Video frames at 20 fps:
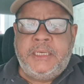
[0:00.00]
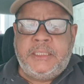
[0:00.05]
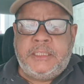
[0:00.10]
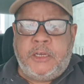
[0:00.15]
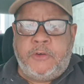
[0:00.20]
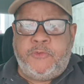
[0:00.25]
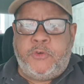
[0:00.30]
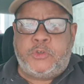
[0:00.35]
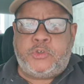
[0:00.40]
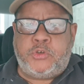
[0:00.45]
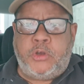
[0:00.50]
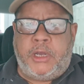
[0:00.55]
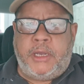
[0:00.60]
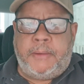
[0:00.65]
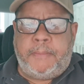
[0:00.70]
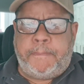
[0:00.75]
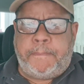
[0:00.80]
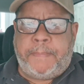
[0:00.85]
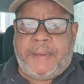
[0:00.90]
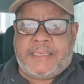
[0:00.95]
Então vou só
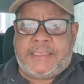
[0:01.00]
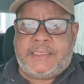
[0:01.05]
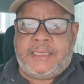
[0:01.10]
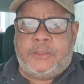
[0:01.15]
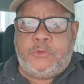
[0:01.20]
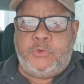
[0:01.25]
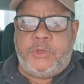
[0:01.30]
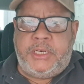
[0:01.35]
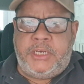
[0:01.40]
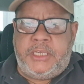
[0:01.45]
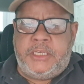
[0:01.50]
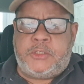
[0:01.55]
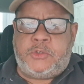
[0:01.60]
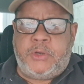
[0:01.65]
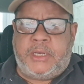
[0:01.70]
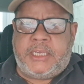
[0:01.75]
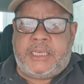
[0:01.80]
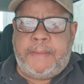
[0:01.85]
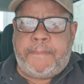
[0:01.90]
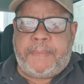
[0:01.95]
passar do
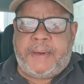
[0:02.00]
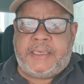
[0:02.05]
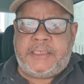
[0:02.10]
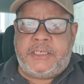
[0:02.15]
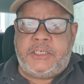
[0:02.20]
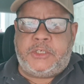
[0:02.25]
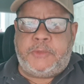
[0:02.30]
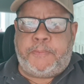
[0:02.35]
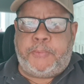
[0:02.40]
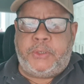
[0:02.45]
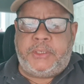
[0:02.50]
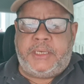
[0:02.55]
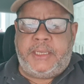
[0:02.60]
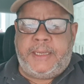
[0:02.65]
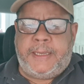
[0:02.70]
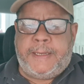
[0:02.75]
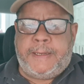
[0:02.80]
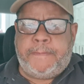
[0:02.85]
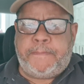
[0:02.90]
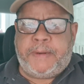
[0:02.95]
início aqui para a gente
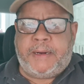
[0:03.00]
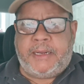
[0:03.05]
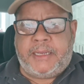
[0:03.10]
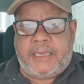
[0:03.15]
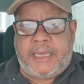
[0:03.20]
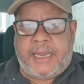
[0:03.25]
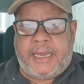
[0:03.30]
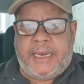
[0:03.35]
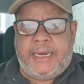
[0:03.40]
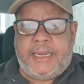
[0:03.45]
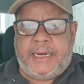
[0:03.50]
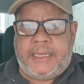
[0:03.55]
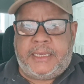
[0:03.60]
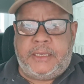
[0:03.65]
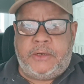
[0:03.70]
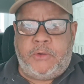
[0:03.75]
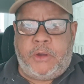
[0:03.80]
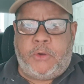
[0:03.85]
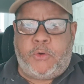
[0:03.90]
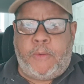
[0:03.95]
poder, para que a galera
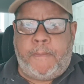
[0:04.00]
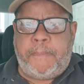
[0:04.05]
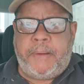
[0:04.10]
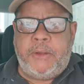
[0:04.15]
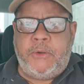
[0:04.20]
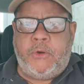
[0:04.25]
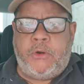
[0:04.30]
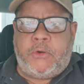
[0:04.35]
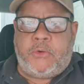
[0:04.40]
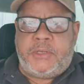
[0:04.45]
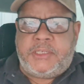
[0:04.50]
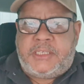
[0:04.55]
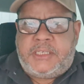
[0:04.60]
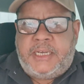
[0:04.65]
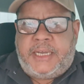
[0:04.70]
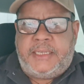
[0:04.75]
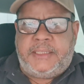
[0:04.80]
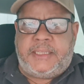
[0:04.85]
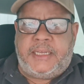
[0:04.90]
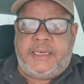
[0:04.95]
que não acompanhou
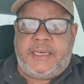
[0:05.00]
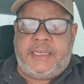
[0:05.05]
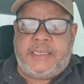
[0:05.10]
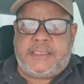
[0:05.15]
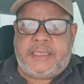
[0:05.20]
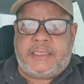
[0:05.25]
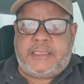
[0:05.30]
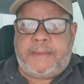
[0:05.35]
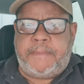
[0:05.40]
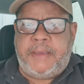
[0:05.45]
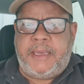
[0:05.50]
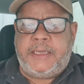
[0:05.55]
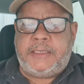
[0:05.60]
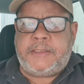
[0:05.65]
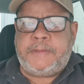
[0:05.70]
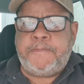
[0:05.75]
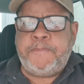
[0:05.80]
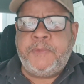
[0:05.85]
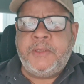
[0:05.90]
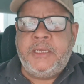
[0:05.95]
consiga entender
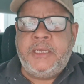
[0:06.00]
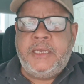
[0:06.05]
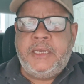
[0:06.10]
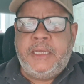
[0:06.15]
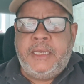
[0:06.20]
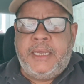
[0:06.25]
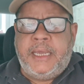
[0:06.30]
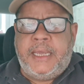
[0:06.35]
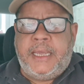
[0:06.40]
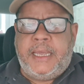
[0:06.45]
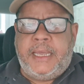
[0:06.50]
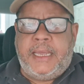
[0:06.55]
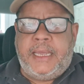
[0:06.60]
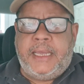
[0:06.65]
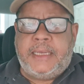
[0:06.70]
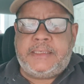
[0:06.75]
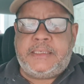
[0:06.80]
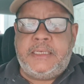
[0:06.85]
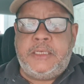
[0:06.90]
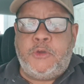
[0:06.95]
exatamente
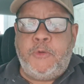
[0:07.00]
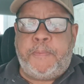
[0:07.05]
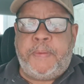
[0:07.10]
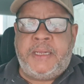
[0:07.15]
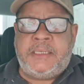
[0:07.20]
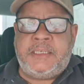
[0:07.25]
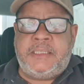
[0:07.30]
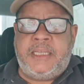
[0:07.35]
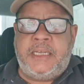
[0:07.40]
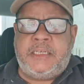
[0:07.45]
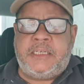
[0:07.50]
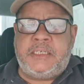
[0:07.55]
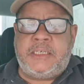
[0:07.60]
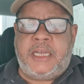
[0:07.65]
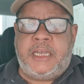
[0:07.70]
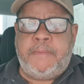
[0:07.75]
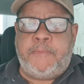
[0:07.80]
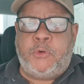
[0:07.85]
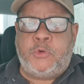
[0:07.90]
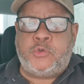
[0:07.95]
é, assim que o presidente
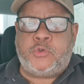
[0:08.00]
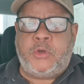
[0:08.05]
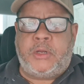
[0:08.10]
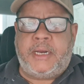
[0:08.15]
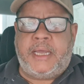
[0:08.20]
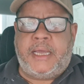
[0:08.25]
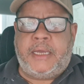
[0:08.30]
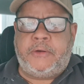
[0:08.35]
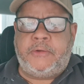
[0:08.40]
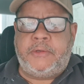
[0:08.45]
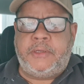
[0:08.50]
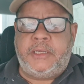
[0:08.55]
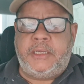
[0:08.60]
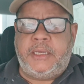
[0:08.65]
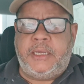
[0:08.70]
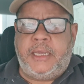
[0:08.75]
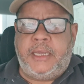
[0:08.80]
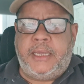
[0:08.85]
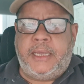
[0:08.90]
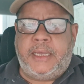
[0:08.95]
Jair Bolsonaro
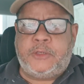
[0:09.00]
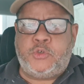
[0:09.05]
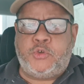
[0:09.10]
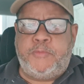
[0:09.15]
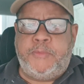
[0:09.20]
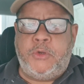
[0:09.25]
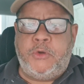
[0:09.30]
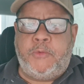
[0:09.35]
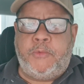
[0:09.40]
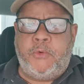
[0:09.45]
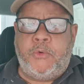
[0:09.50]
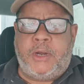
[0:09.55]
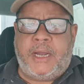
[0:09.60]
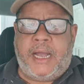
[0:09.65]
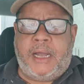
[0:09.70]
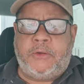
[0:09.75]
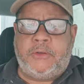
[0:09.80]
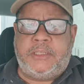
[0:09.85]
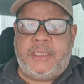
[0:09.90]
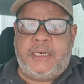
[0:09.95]
é, assumiu o
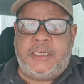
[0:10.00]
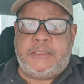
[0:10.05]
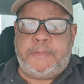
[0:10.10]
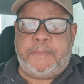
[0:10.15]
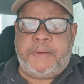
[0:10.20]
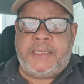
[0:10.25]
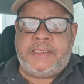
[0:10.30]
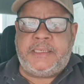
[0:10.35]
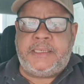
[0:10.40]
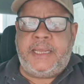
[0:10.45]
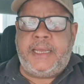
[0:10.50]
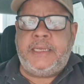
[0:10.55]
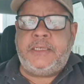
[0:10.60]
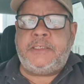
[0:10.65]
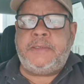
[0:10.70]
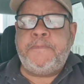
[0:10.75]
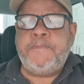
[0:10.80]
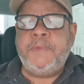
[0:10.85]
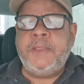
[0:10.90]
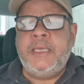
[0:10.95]
cargo dele de
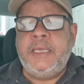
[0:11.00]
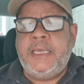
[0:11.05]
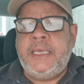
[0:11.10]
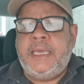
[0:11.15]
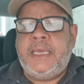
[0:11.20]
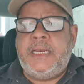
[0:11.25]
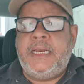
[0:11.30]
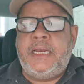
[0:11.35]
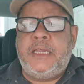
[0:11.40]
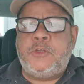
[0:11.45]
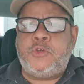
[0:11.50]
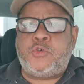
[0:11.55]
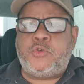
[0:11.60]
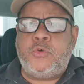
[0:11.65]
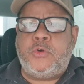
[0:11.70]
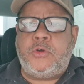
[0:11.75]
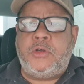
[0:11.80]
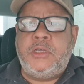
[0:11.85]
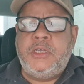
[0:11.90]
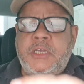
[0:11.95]
presidente, ele
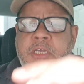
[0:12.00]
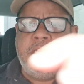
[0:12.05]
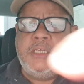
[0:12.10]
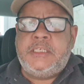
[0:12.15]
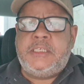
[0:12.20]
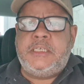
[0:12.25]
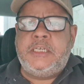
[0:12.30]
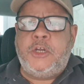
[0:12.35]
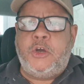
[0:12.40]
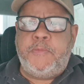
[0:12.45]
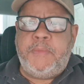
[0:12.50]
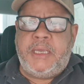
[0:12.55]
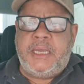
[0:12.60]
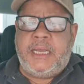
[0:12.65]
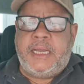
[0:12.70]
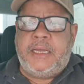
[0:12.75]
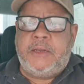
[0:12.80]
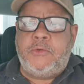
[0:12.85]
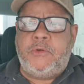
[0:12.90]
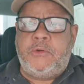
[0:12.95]
lançou, se não me
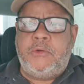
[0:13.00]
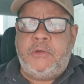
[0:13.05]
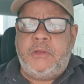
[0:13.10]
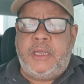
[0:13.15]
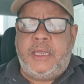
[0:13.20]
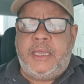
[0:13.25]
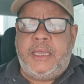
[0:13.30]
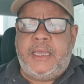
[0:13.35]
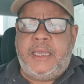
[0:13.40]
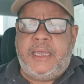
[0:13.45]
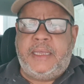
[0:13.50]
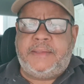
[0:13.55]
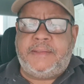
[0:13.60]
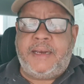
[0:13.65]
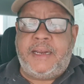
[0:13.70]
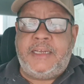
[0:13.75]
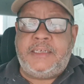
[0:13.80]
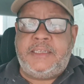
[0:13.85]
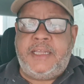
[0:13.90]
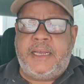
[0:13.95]
engano, é,
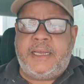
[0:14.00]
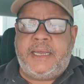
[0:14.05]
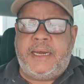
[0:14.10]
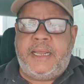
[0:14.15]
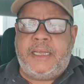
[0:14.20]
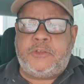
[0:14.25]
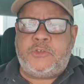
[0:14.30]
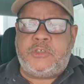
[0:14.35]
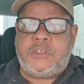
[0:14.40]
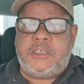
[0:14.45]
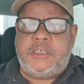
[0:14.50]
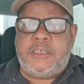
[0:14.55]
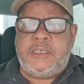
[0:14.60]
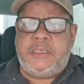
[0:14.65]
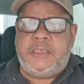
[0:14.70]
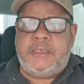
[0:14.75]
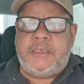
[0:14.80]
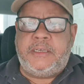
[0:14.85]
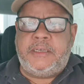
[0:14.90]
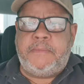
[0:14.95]
três decretos
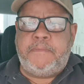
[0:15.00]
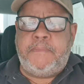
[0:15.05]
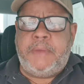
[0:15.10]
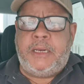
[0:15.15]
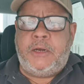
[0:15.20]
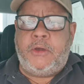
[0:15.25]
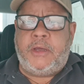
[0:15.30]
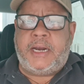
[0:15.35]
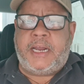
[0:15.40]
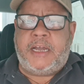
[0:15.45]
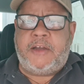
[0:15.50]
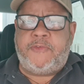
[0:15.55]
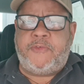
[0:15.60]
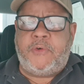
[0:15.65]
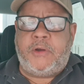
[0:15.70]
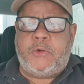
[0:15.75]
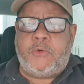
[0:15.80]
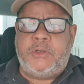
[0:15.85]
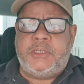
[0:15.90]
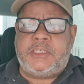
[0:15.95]
que
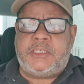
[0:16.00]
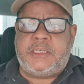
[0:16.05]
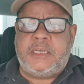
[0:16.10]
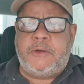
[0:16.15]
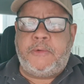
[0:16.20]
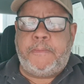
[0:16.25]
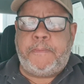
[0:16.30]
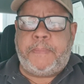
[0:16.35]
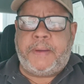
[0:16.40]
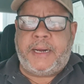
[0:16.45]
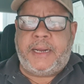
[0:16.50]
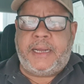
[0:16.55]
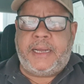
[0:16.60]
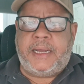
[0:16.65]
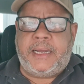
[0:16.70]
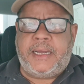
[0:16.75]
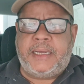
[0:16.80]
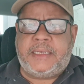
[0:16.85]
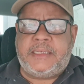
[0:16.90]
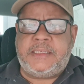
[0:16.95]
melhoravam a condição
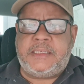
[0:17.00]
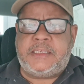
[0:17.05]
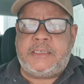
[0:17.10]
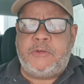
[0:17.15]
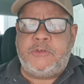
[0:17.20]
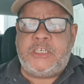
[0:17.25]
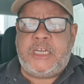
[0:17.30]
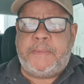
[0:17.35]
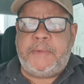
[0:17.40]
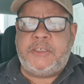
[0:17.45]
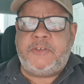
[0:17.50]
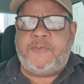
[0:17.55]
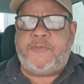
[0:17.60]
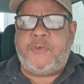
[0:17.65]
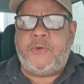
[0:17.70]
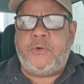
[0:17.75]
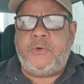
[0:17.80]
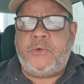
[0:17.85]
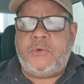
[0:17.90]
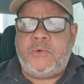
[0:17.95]
para aquisição de arma de
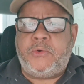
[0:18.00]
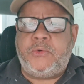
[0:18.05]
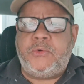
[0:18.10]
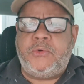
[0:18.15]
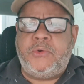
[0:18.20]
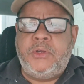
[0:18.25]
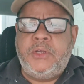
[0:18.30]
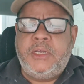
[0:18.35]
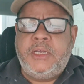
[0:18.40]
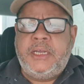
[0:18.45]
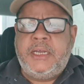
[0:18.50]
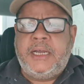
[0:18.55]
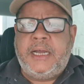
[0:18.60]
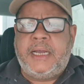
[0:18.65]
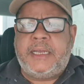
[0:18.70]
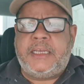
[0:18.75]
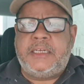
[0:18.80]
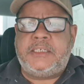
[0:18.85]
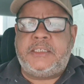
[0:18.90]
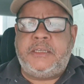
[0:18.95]
fogo,
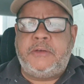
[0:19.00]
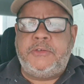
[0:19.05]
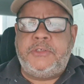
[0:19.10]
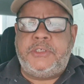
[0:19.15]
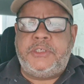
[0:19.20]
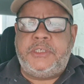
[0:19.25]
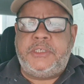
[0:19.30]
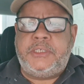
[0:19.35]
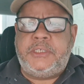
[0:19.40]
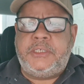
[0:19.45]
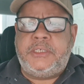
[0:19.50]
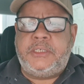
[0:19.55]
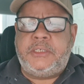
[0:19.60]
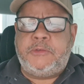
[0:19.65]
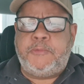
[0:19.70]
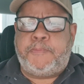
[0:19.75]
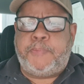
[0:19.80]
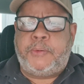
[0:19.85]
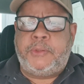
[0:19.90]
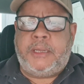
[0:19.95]
a questão de,
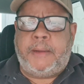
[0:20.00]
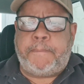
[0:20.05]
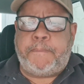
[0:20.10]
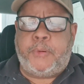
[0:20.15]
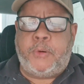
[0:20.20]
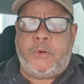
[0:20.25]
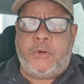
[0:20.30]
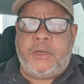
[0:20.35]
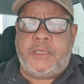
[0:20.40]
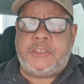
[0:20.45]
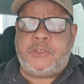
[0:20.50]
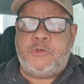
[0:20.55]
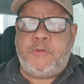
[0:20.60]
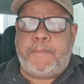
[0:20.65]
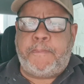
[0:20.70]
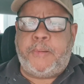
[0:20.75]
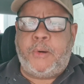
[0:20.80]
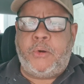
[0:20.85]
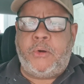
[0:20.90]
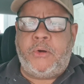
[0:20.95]
do, da posse, do
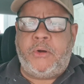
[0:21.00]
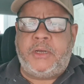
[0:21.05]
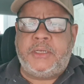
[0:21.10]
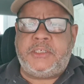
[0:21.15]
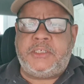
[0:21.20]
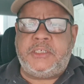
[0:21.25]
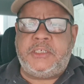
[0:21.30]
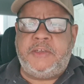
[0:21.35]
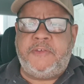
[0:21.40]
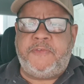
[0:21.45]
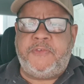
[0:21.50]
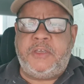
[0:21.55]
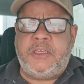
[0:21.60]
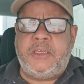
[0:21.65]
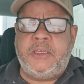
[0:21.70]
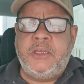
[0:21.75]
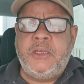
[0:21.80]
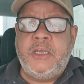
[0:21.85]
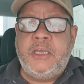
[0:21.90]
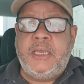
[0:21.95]
porte,
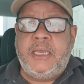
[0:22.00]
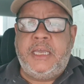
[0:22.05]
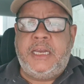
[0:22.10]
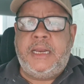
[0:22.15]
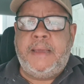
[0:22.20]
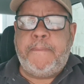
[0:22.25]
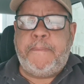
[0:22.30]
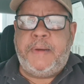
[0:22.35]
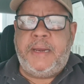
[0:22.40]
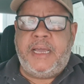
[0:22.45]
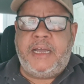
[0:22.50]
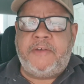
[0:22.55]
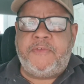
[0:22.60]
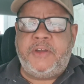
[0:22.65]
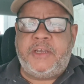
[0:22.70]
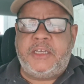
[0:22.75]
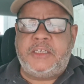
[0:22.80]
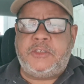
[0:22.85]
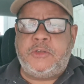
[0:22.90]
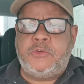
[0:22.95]
enfim, ele ampliava
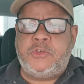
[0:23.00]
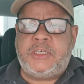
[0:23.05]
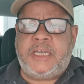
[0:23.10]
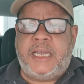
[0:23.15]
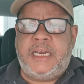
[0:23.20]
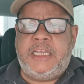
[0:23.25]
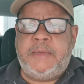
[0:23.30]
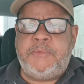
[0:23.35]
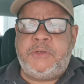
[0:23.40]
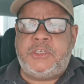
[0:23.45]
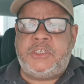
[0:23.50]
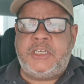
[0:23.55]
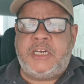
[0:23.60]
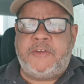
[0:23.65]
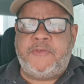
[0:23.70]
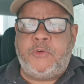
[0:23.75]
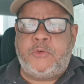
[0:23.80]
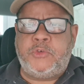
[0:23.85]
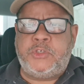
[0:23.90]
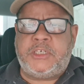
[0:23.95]
a questão dos calibres,
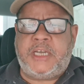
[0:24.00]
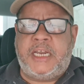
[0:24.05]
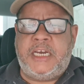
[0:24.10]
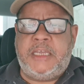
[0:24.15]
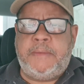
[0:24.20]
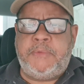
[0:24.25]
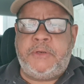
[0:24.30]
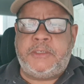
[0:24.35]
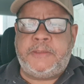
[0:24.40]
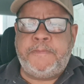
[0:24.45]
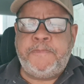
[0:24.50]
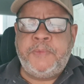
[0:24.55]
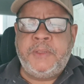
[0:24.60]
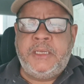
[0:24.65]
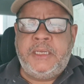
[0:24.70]
tirava alguns calibres